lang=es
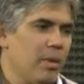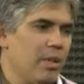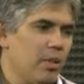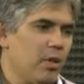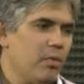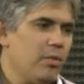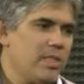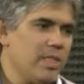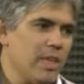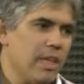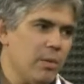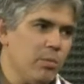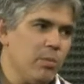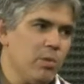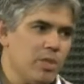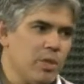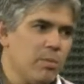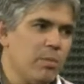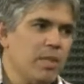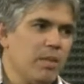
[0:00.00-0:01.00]
el oficialismo
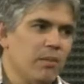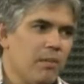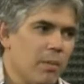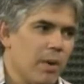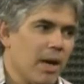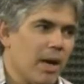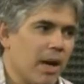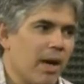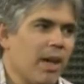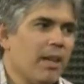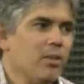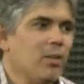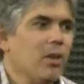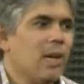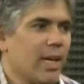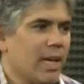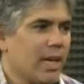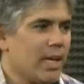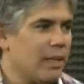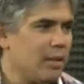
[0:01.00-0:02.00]
siempre te va marcando la
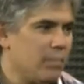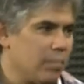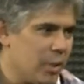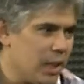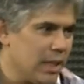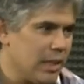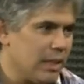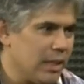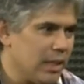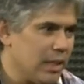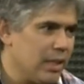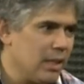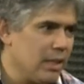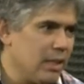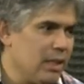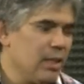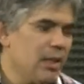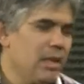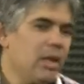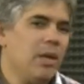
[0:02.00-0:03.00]
agenda política
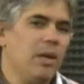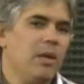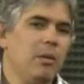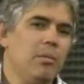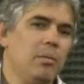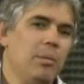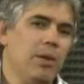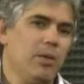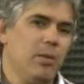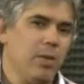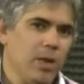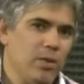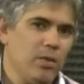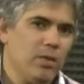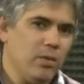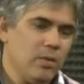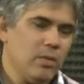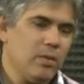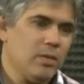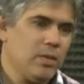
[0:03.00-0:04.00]
pero bueno,
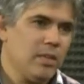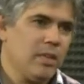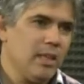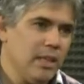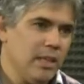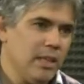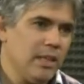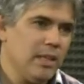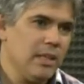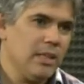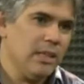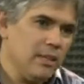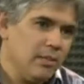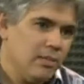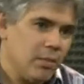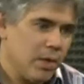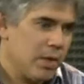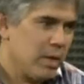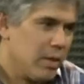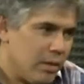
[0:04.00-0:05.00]

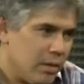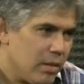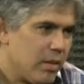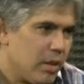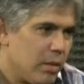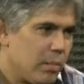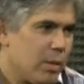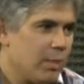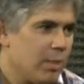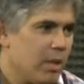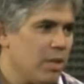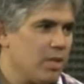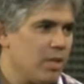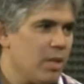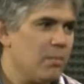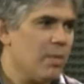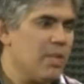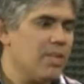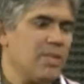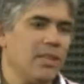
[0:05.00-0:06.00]
fue los primeros seis
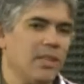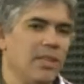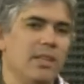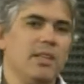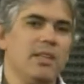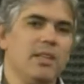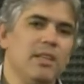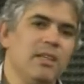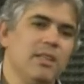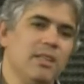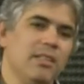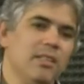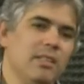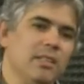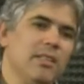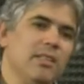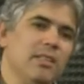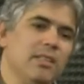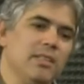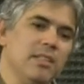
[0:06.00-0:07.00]
meses
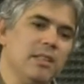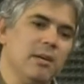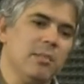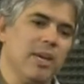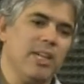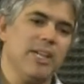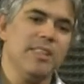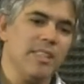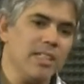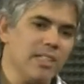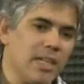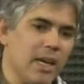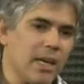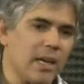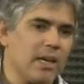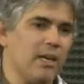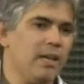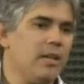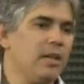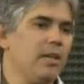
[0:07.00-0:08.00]
de,
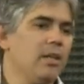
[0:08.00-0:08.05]
aprendizaje,